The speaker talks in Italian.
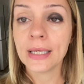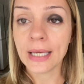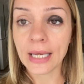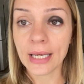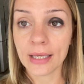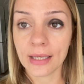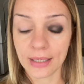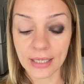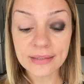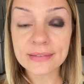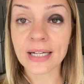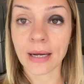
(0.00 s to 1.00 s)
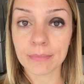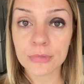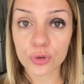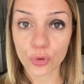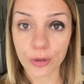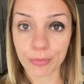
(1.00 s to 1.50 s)
e eh, entrambi
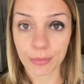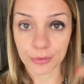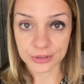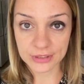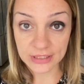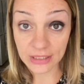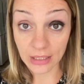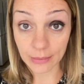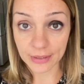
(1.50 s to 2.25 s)
sono riproposti sia nella